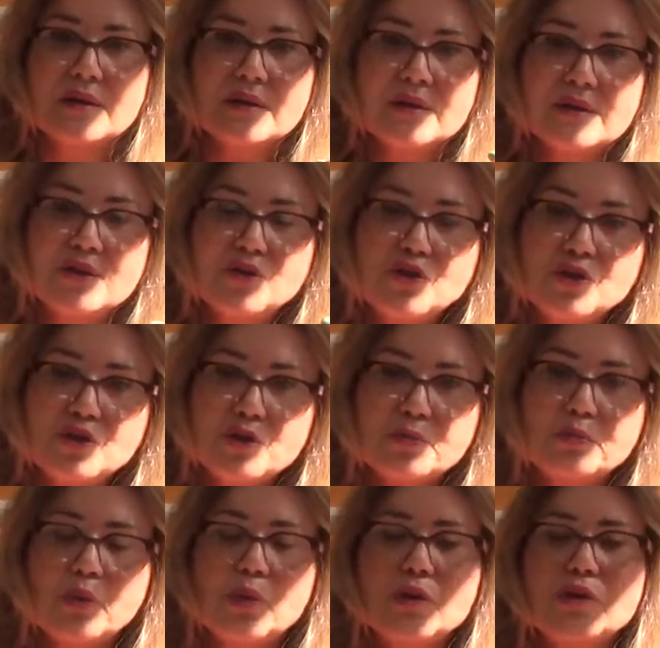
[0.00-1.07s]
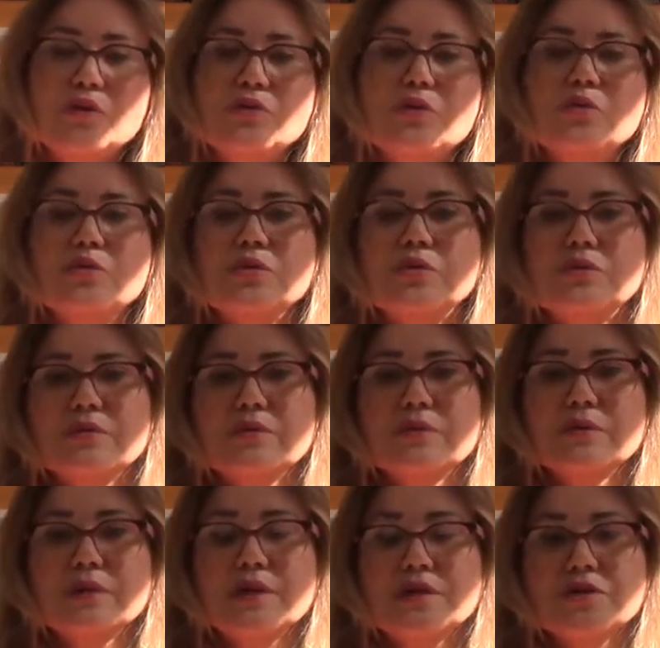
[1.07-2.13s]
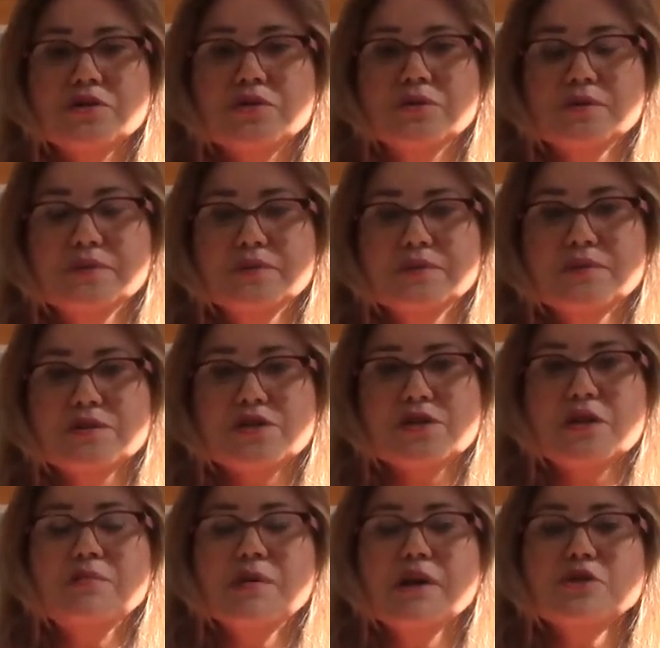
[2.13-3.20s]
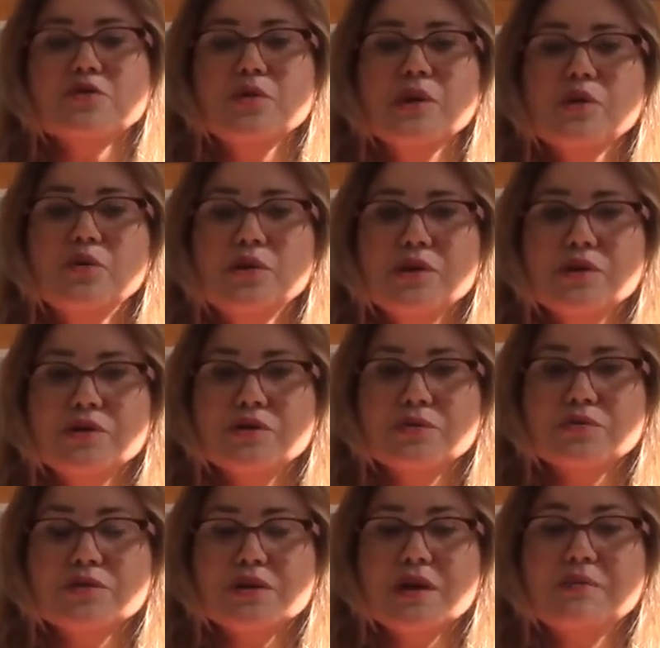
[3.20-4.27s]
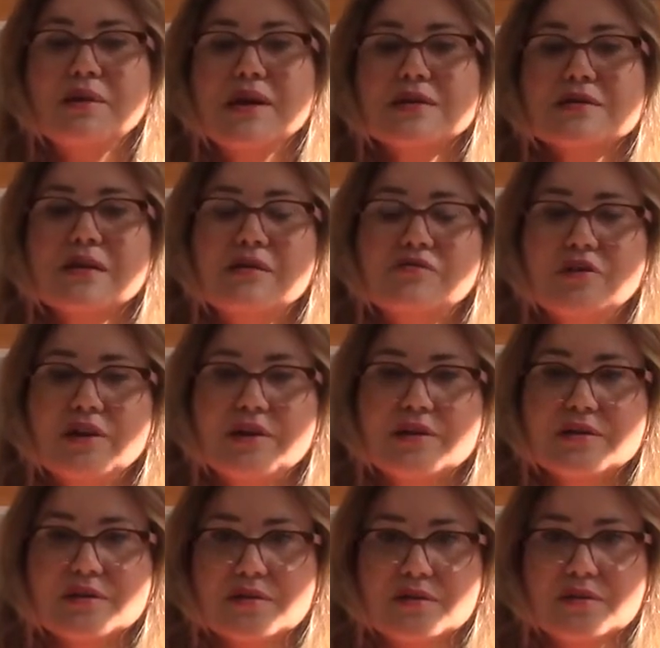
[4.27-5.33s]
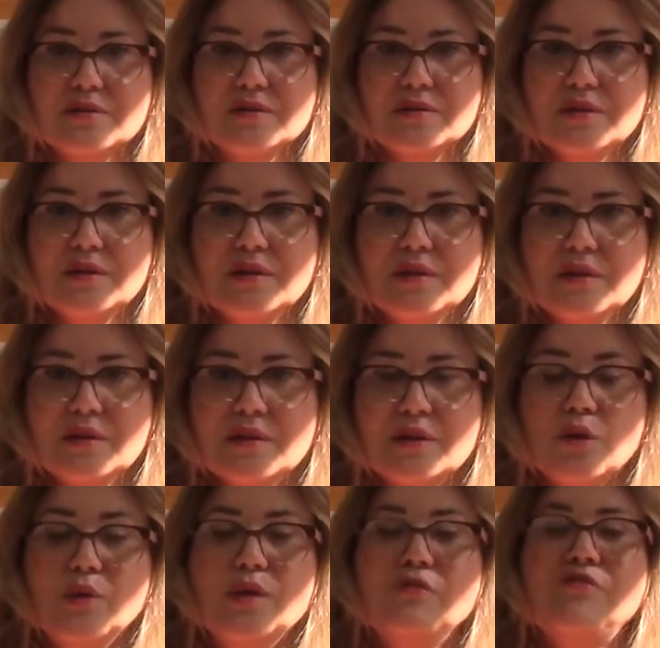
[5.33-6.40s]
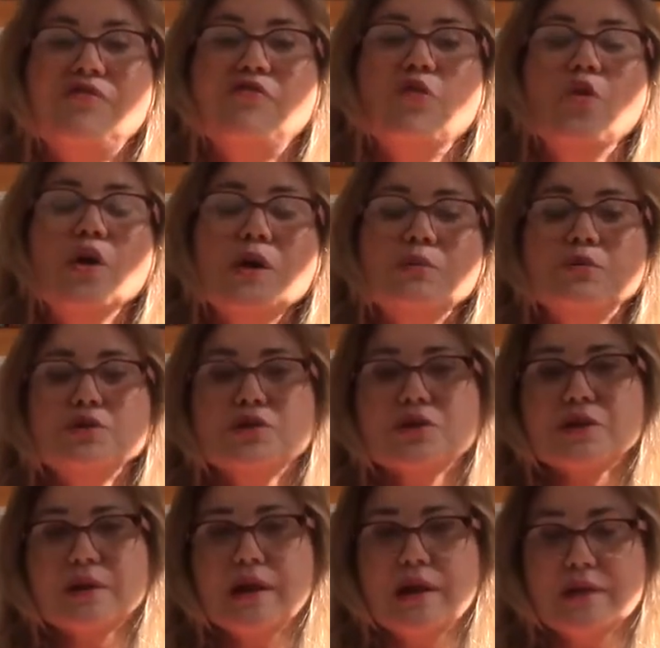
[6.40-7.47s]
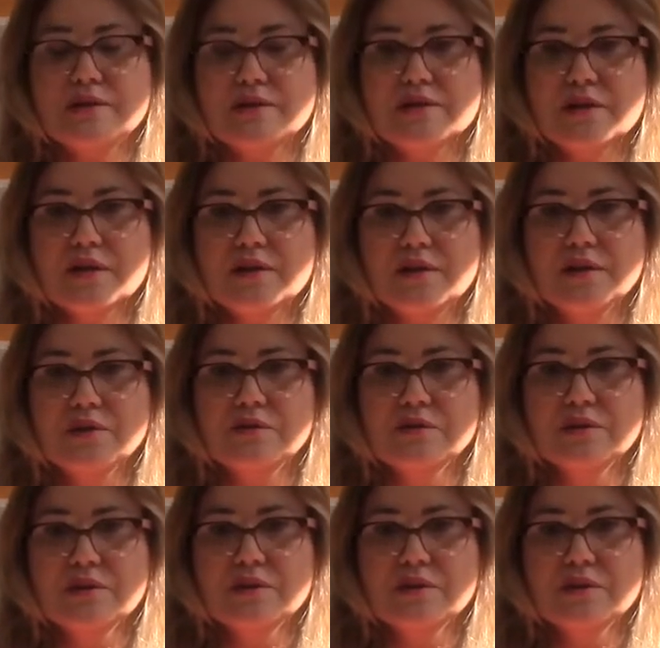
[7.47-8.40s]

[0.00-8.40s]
que dispõe de tudo que é seu, sem mais o egoísmo, sem mais a avareza. Então ele foi buscar em Zaqueu.